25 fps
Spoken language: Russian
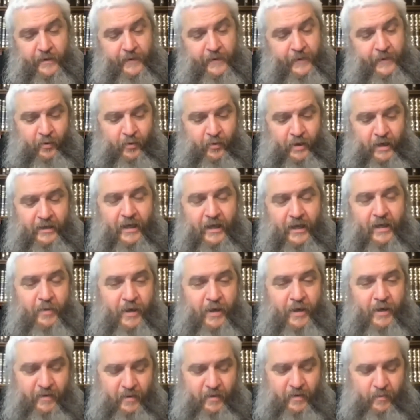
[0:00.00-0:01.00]
Но когда
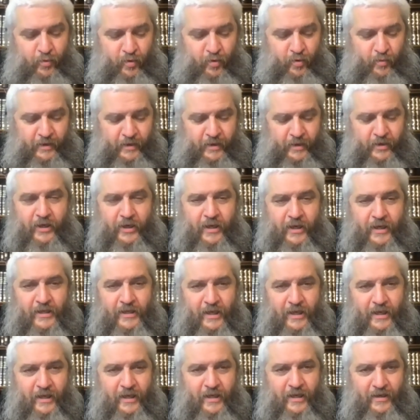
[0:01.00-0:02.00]
первые бомбы начались,
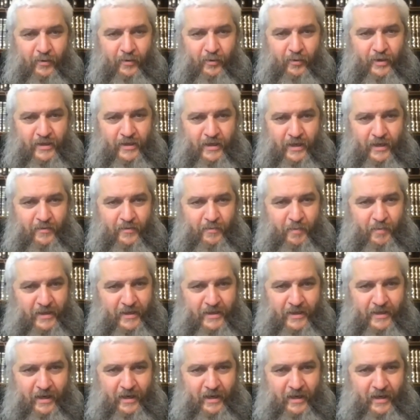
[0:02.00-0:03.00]
они, люди сразу
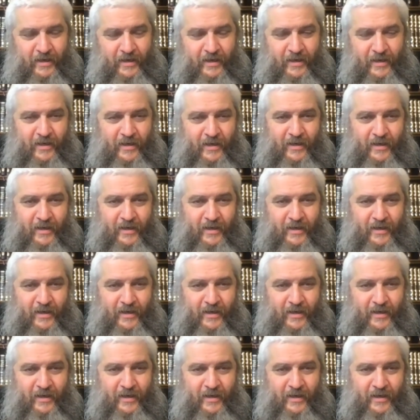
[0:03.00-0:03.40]
прозрели,